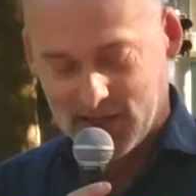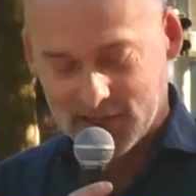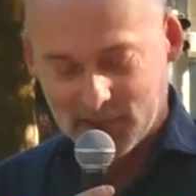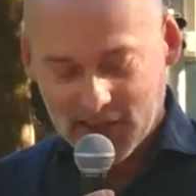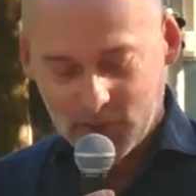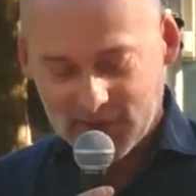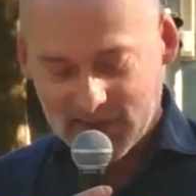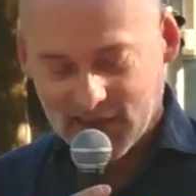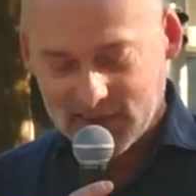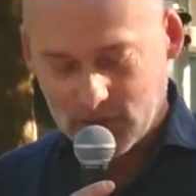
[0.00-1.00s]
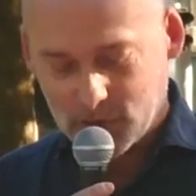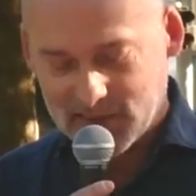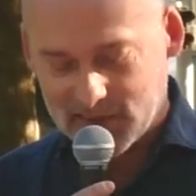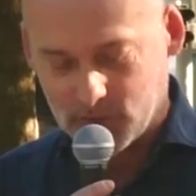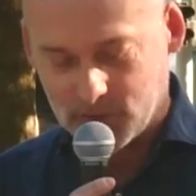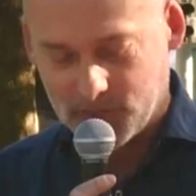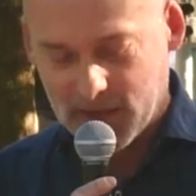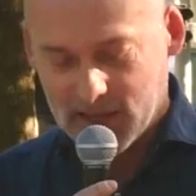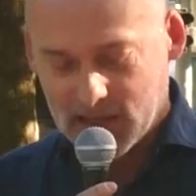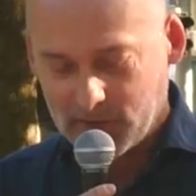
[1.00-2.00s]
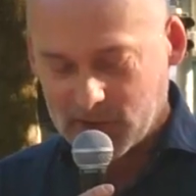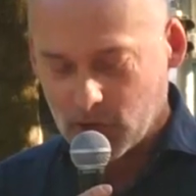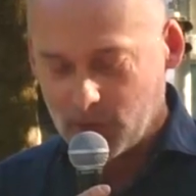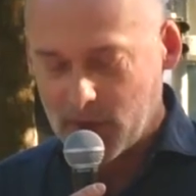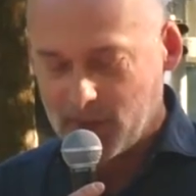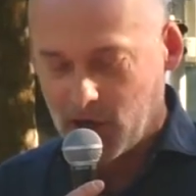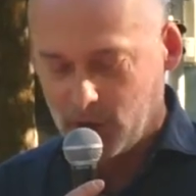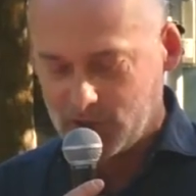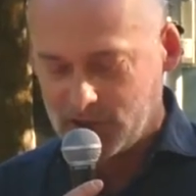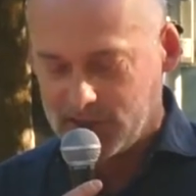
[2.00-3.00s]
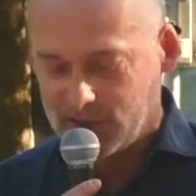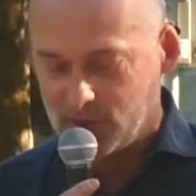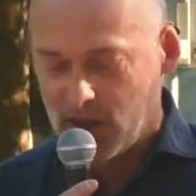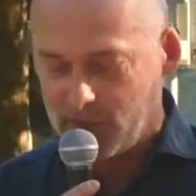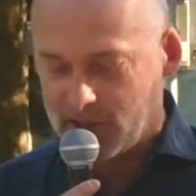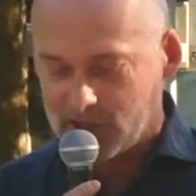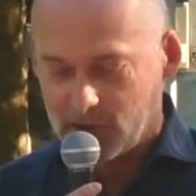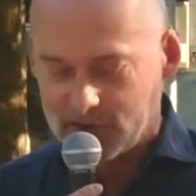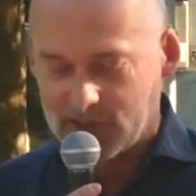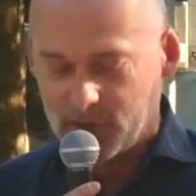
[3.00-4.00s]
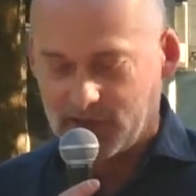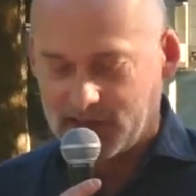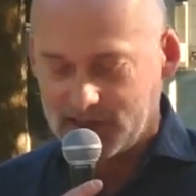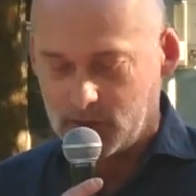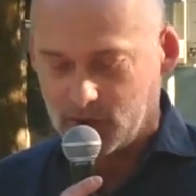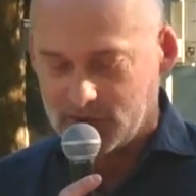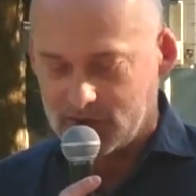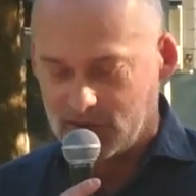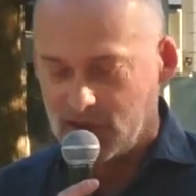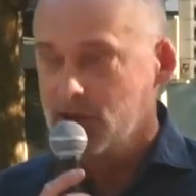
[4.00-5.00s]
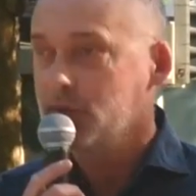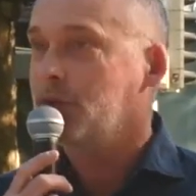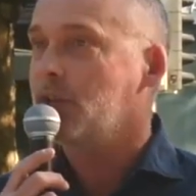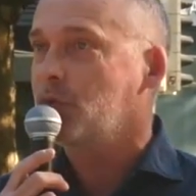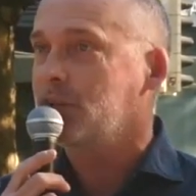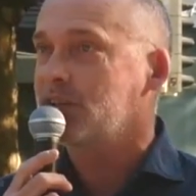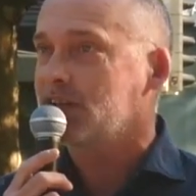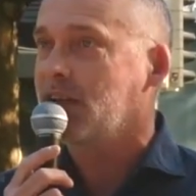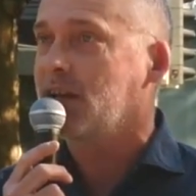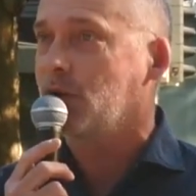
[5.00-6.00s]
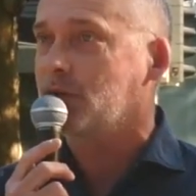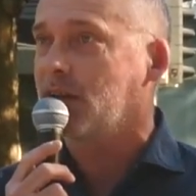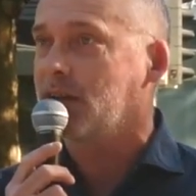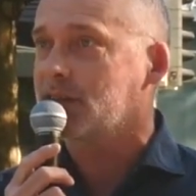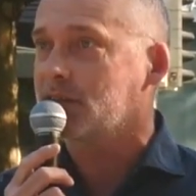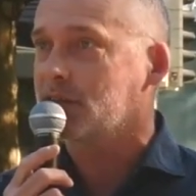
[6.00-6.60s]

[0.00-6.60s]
Es war eine bizarre Situation, da wir schon beim Aufstieg zum Hambacher Schloss damit rechnen mussten, von der Polizei aufgehalten